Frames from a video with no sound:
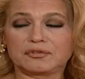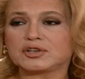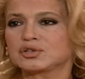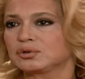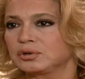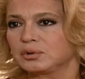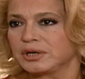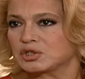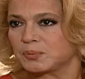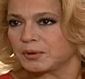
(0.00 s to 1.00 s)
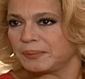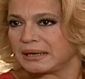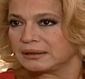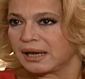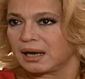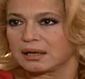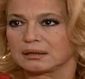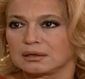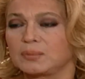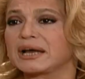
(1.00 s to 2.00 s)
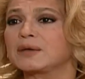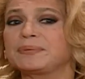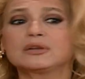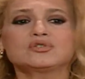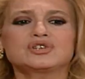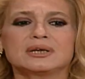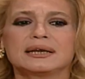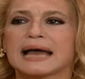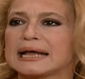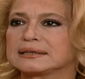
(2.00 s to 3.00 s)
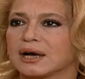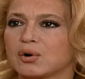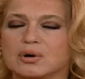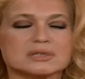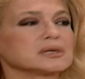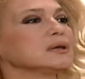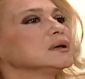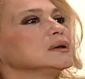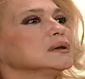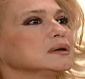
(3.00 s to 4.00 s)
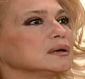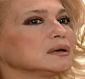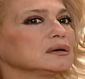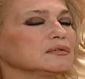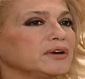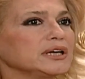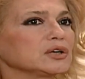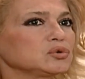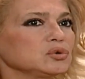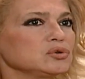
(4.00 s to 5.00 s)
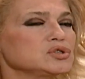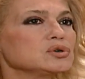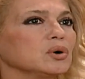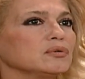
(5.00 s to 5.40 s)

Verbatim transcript: Fiz tudo isso pro bem dela. Não me arrependo de nada, Rose. Faria tudo de